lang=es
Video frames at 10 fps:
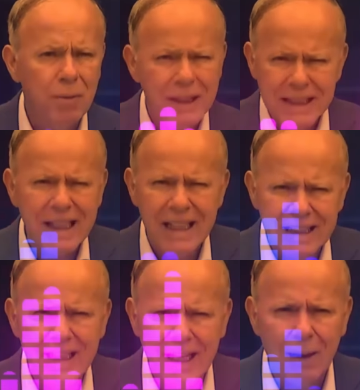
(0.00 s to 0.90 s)
Un país que ya
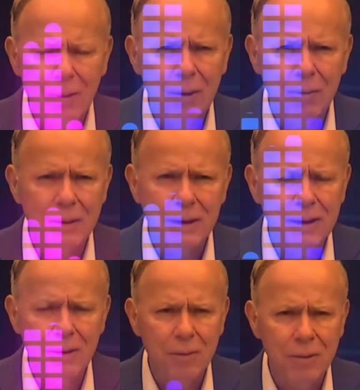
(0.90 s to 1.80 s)
se le acabó al
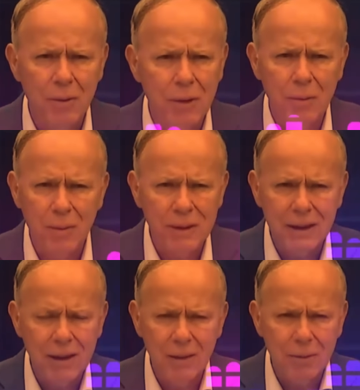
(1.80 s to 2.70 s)
presidente López Obrador. El
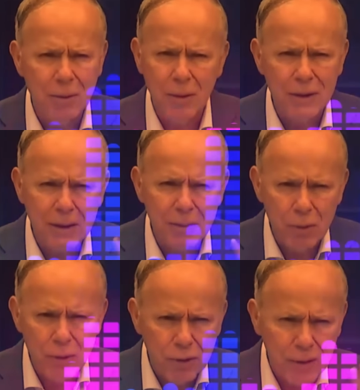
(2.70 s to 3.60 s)
presidente López Obrador hace
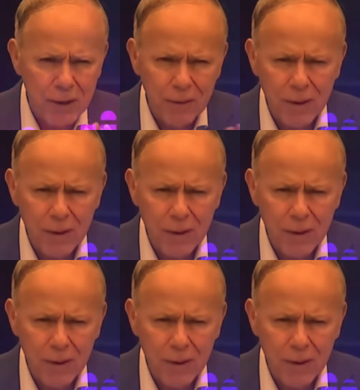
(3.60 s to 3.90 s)
mucho que no